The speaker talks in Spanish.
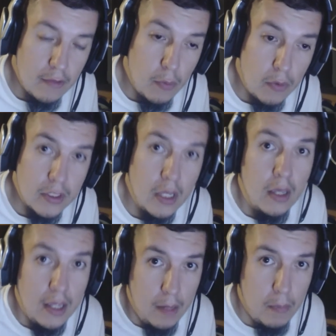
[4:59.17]
Xbox.
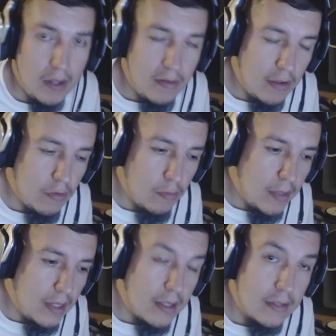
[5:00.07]
Y el
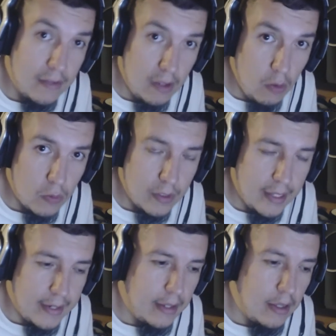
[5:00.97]
PlayStation Vita sí lo
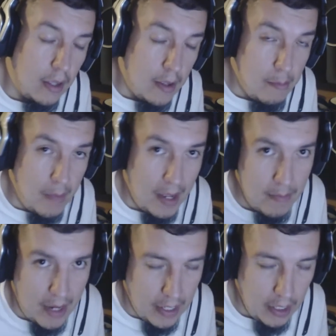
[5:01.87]
tiene. Me
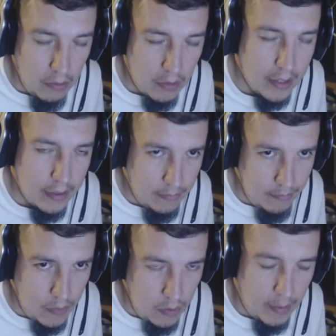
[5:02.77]
imagino que
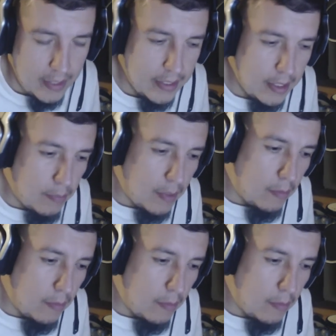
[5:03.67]
lo va a